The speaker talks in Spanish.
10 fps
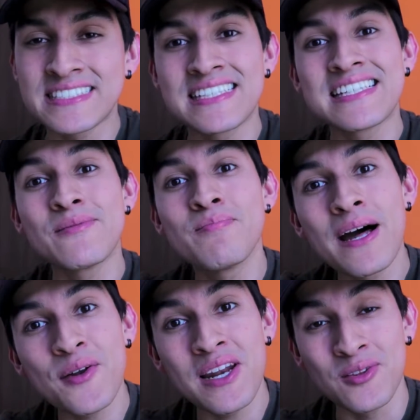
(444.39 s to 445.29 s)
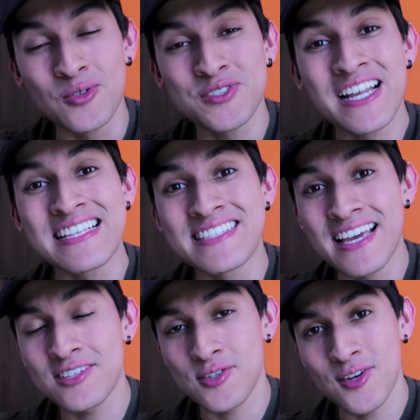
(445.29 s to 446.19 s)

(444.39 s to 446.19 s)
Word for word: este es el barrio y la industria del sexo.